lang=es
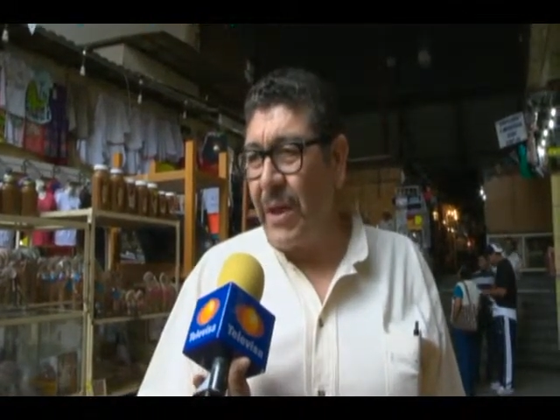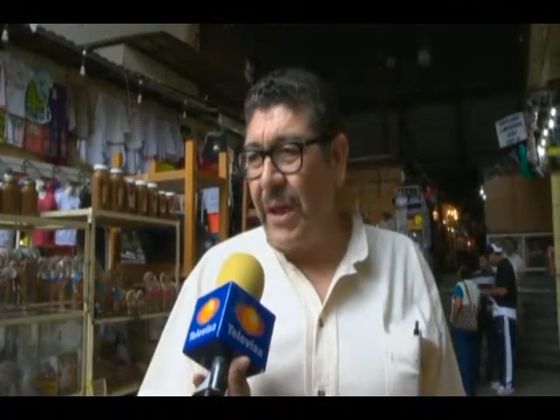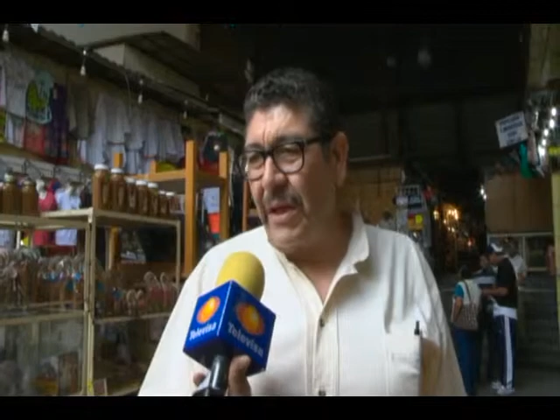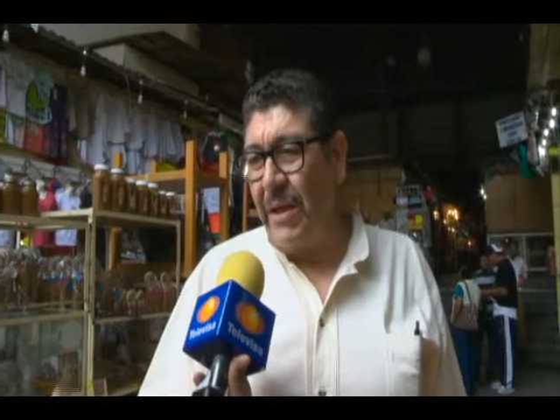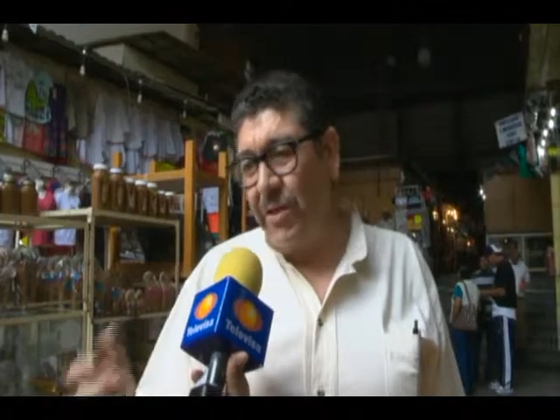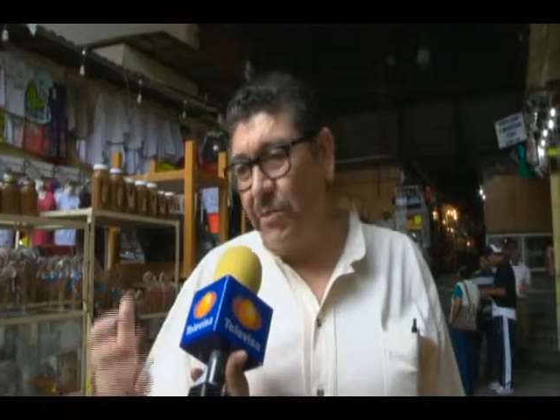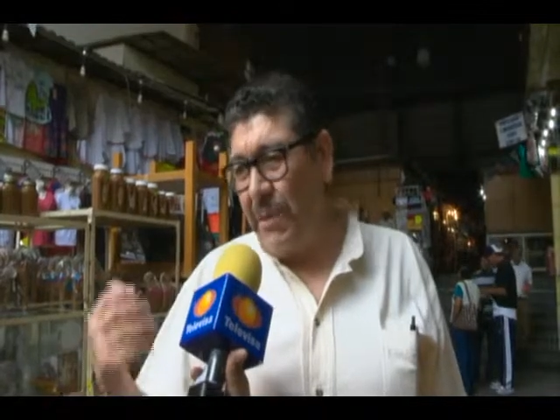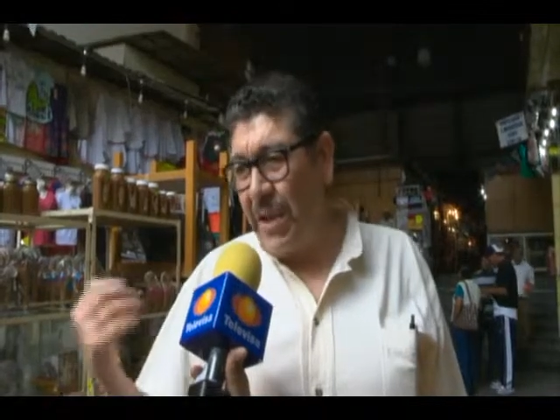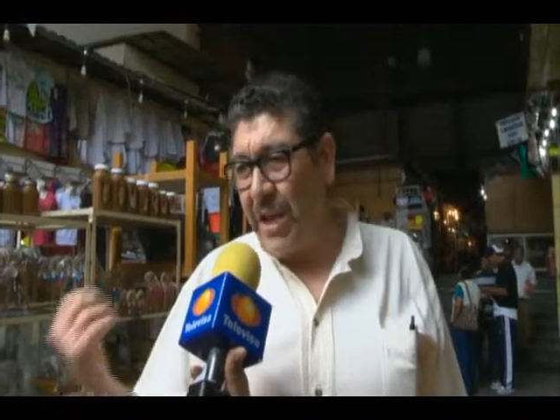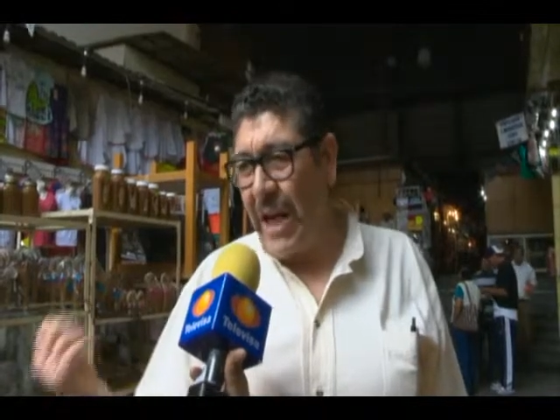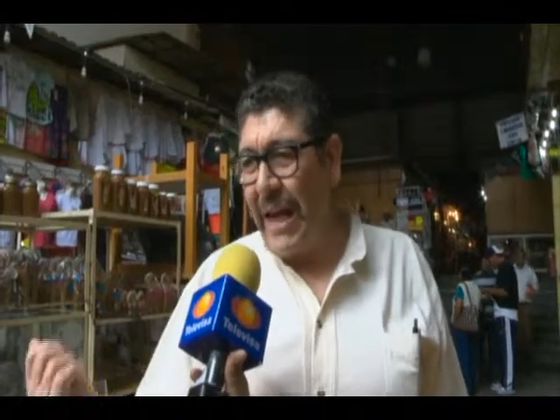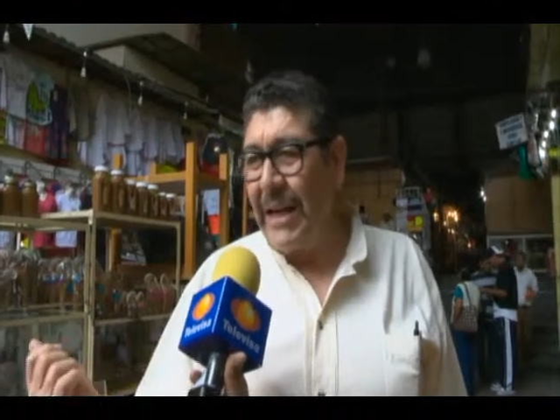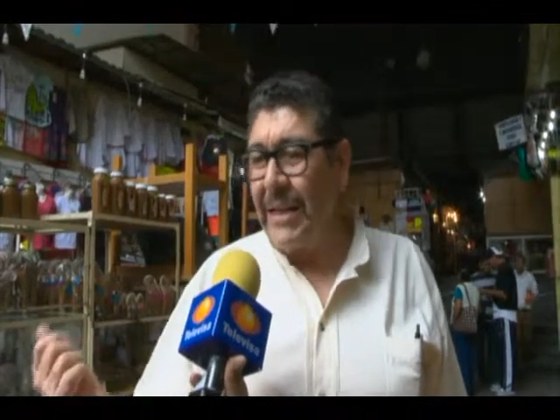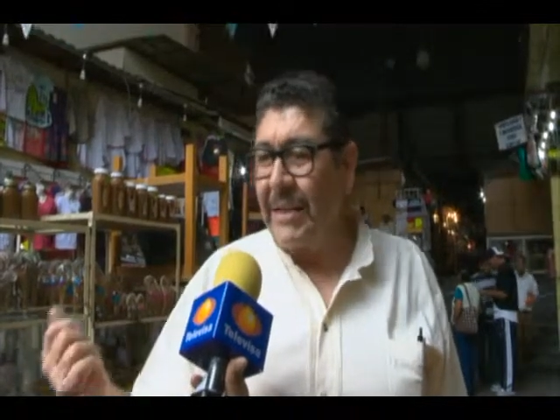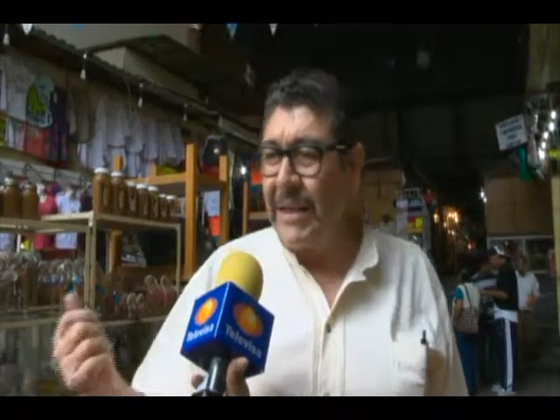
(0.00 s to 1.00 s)
en los
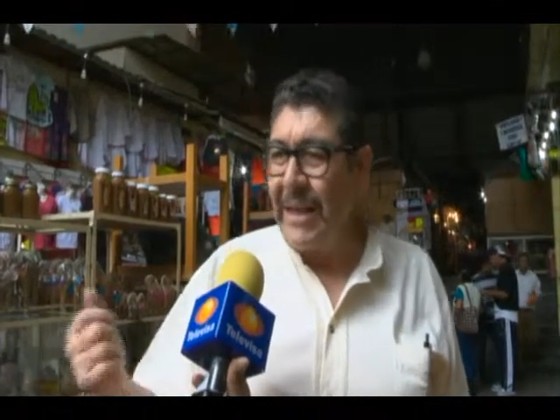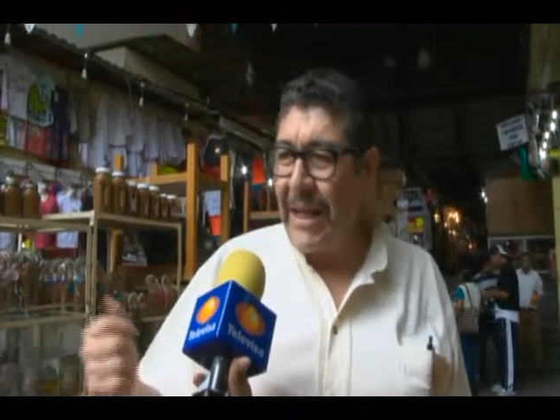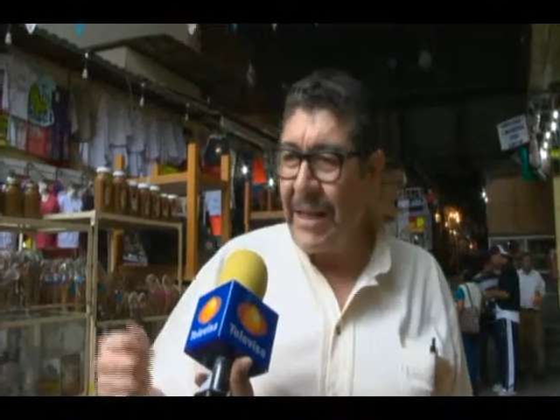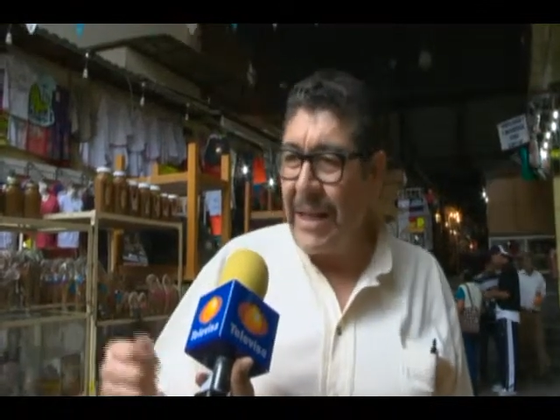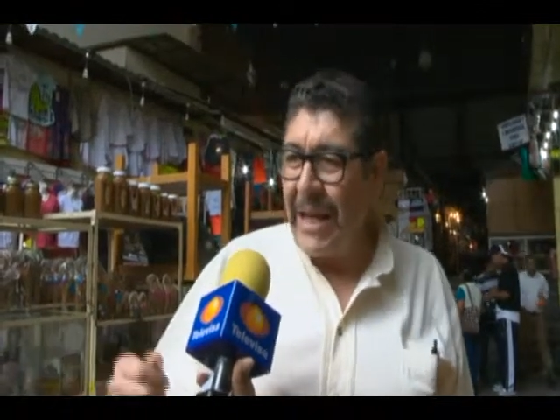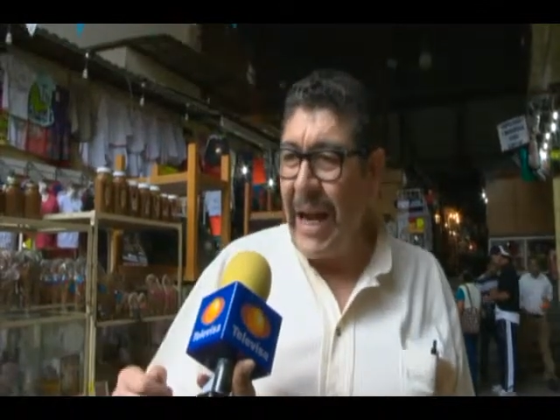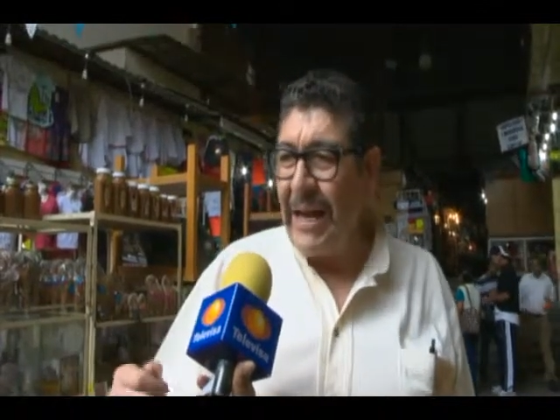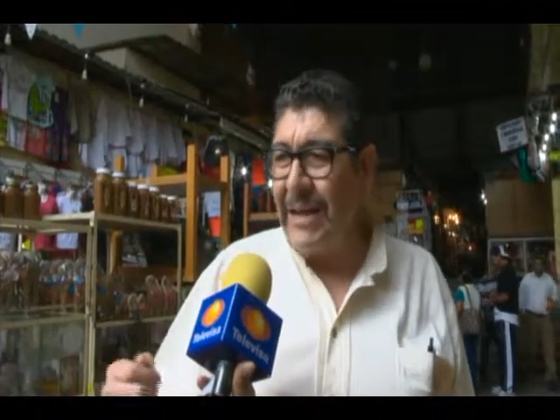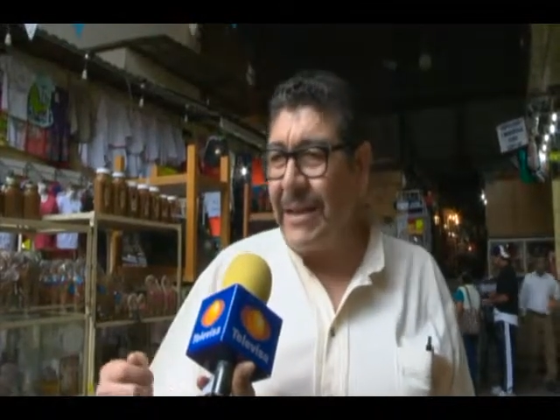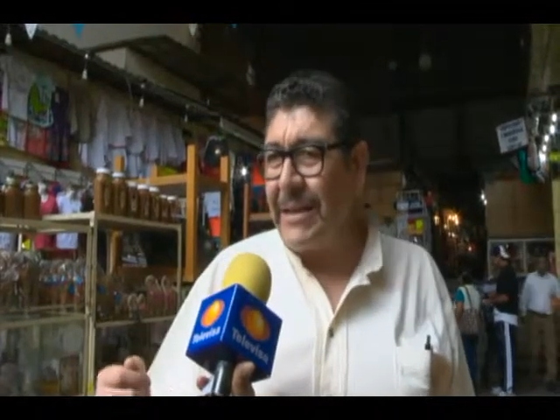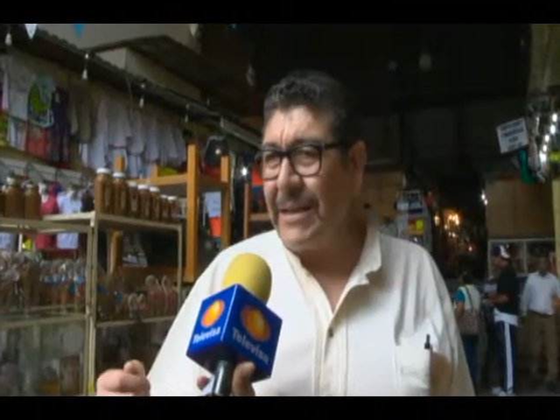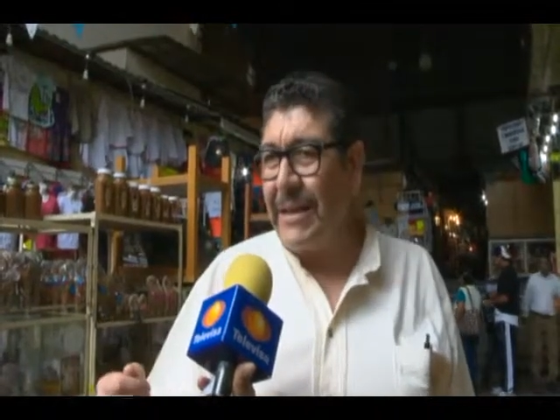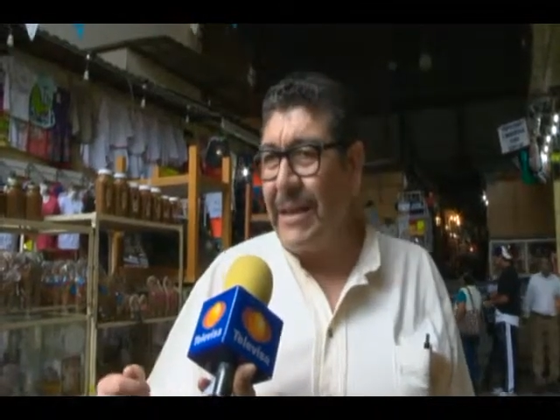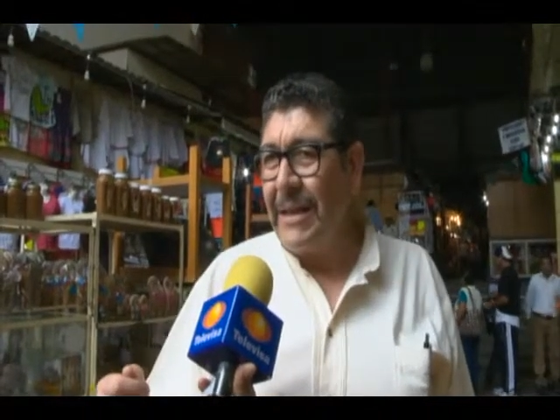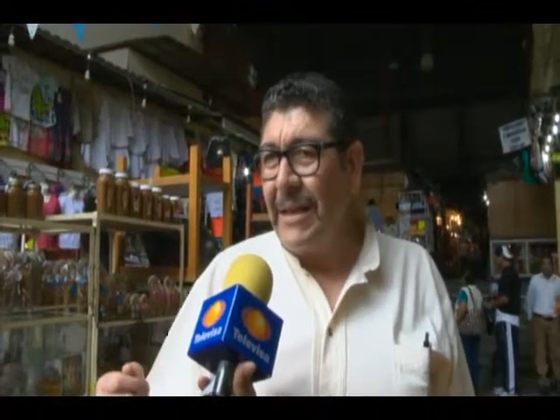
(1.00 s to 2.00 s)
vitrales laterales